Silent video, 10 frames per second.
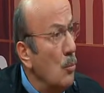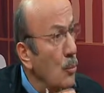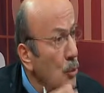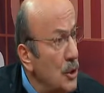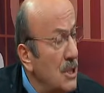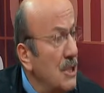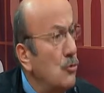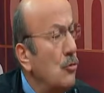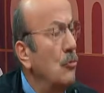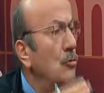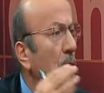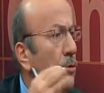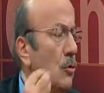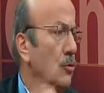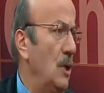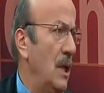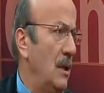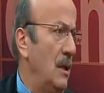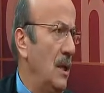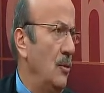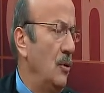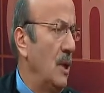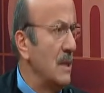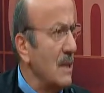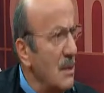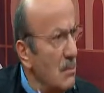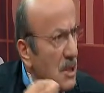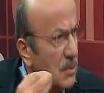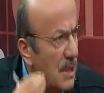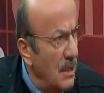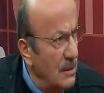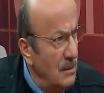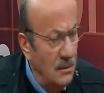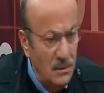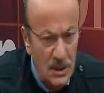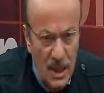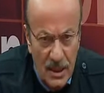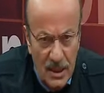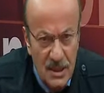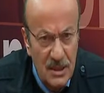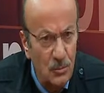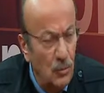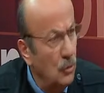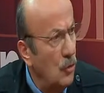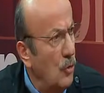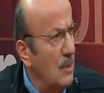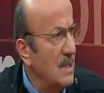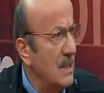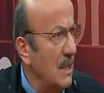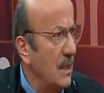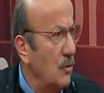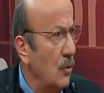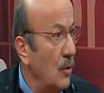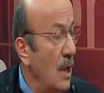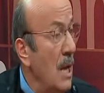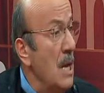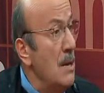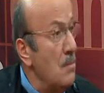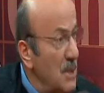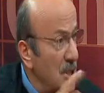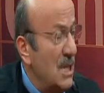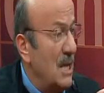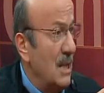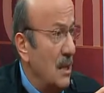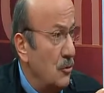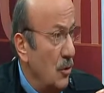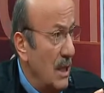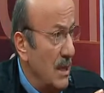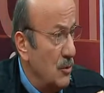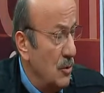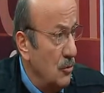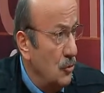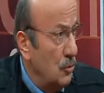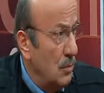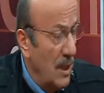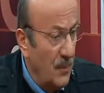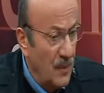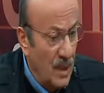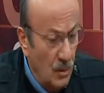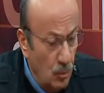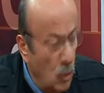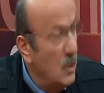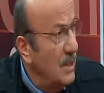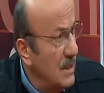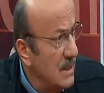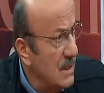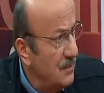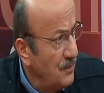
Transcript: Bu işin sonuna doğru gel geliniyor ya. Sayın Başbakan'ın, herkesin bunu görmesi gerekiyor. Bir şey daha söyleyeyim son cümle. Bu kriz